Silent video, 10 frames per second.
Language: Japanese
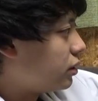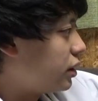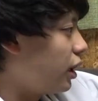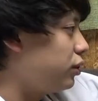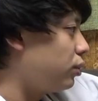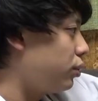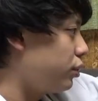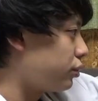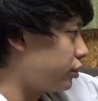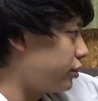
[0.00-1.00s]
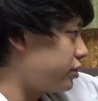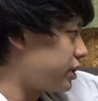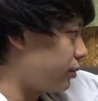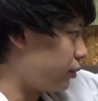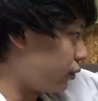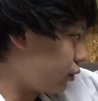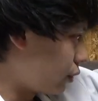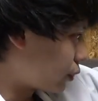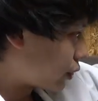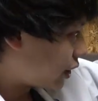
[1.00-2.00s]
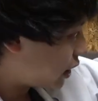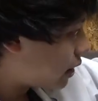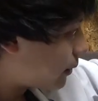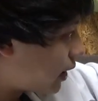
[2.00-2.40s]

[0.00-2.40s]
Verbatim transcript: 大統領という座を乗っ取ることができれ